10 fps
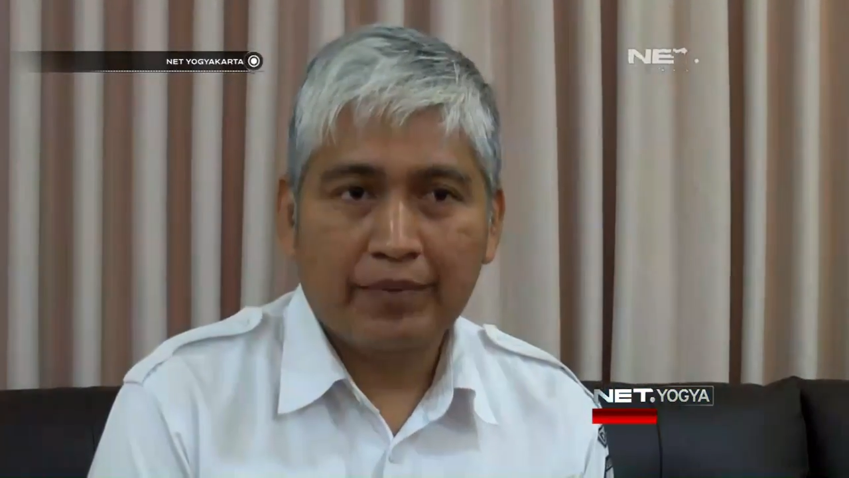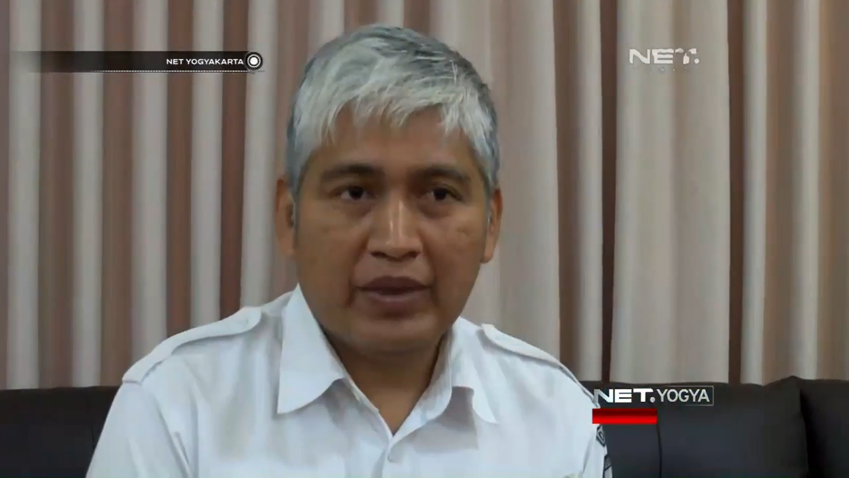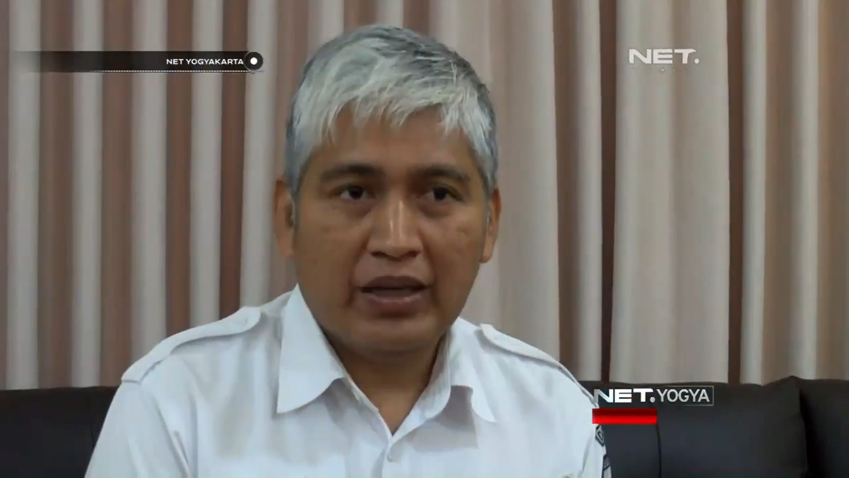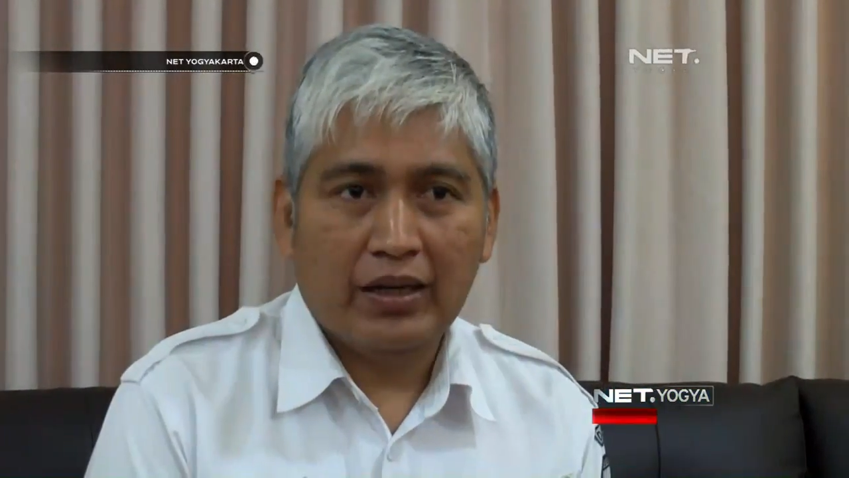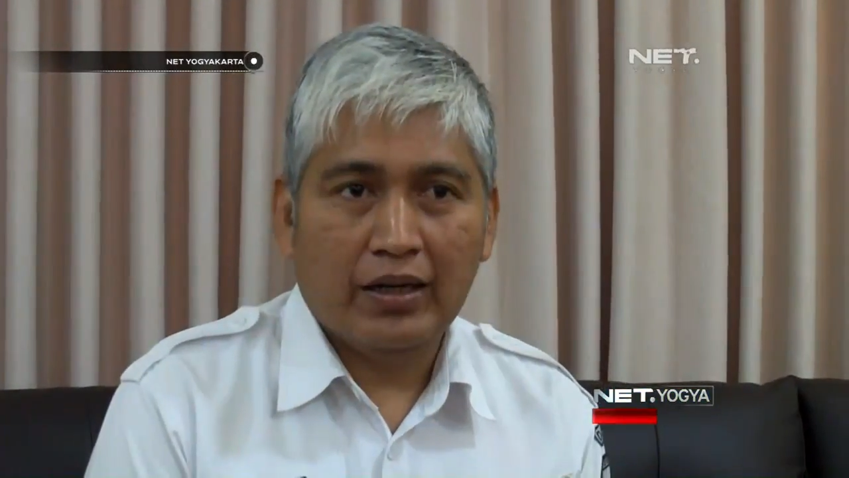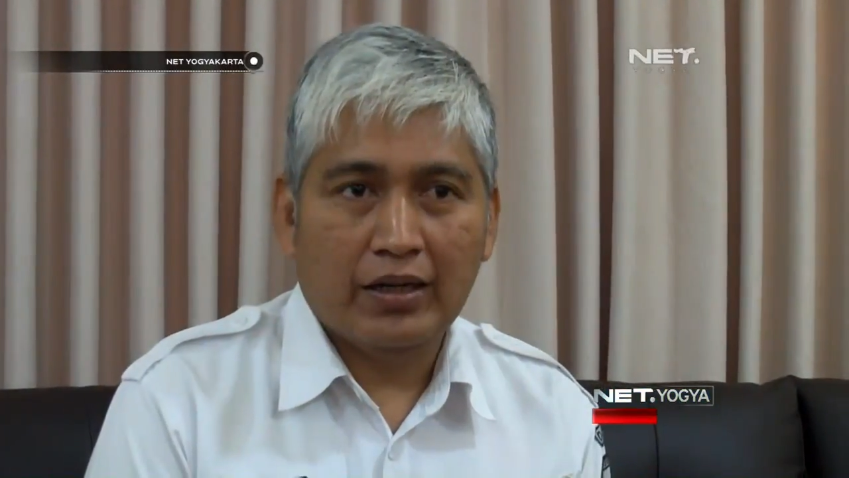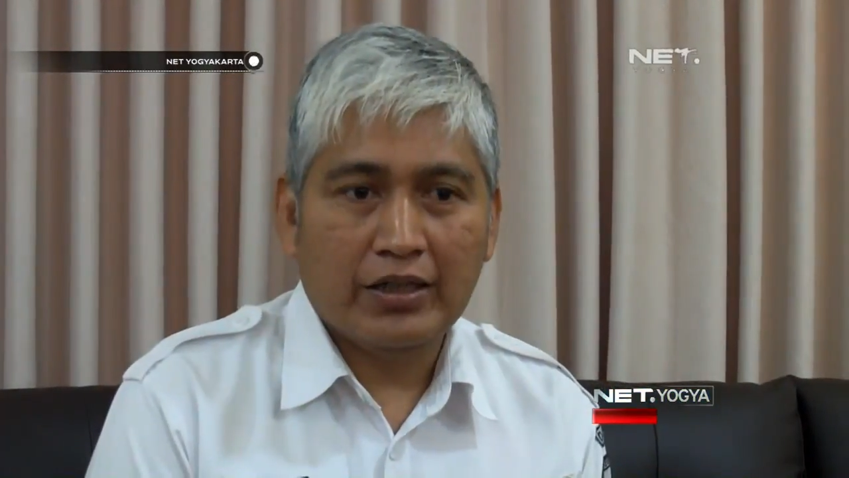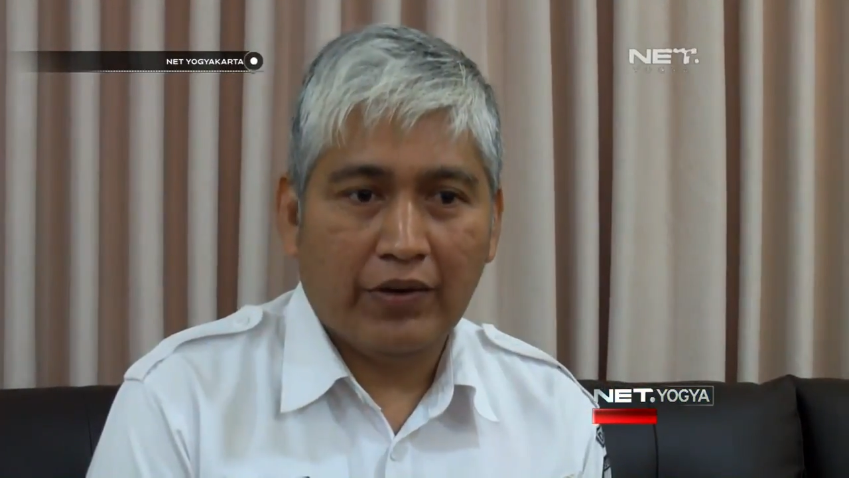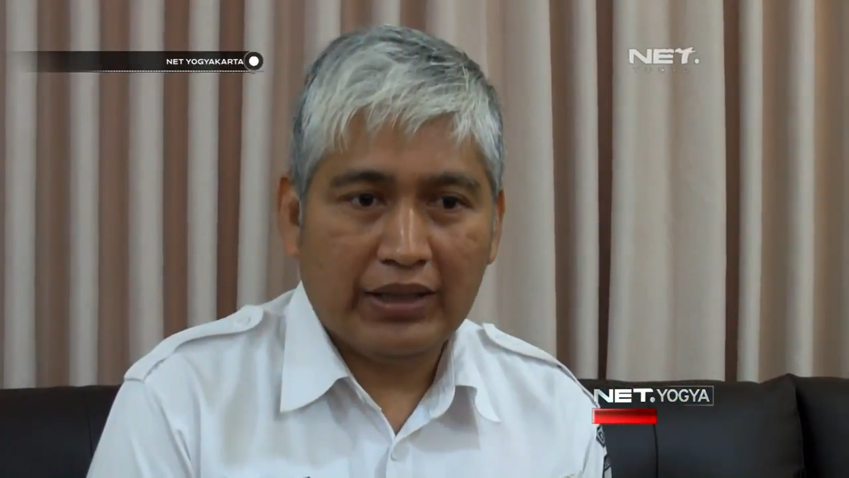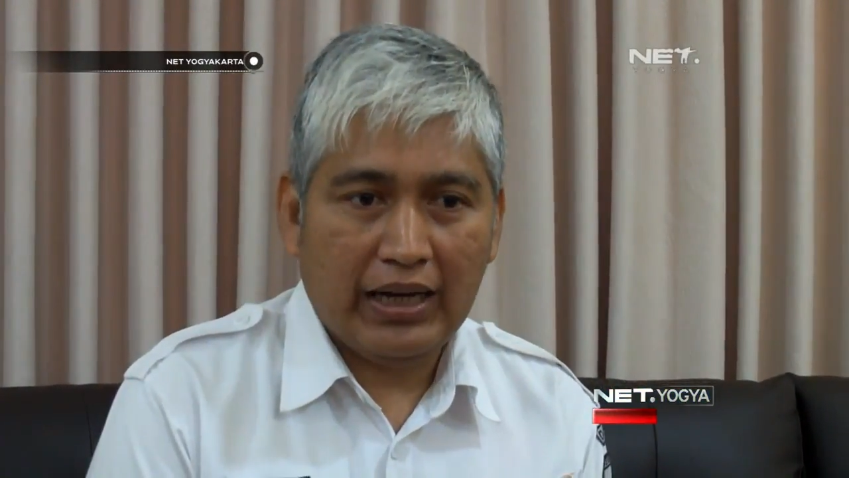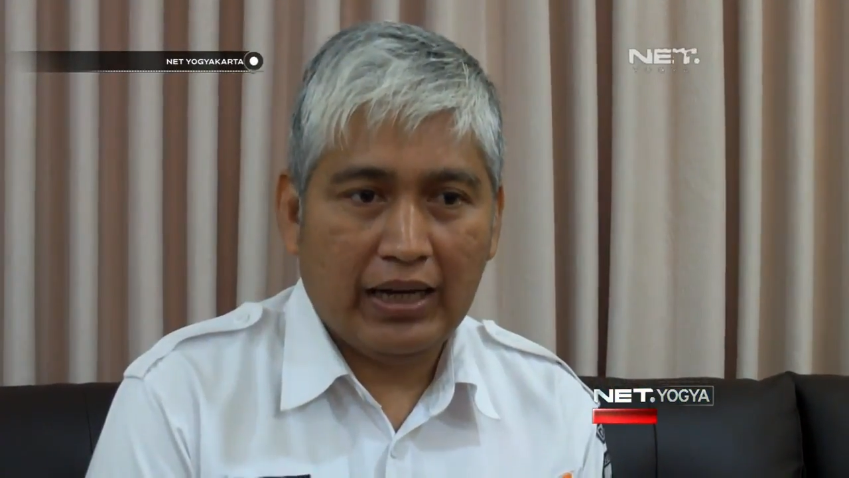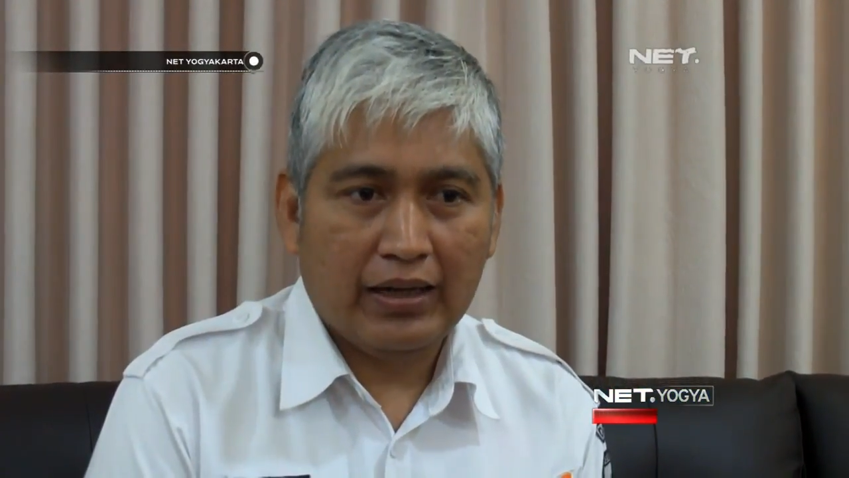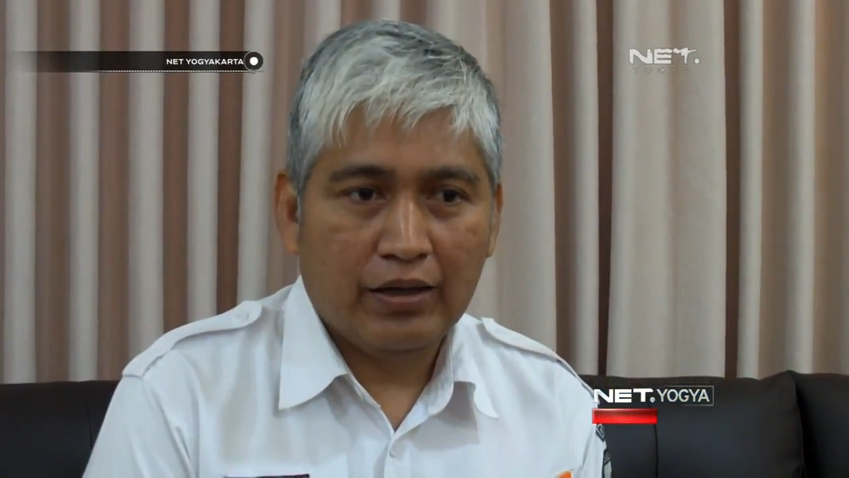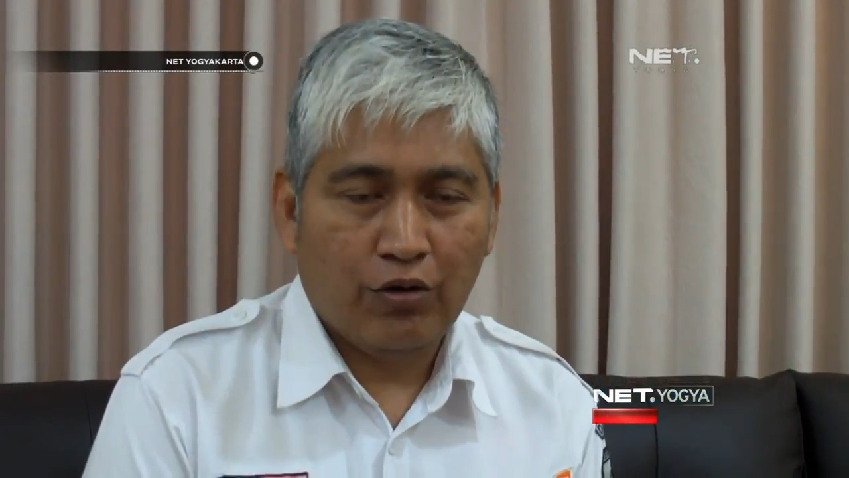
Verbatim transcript: eh, Jawa Tengah,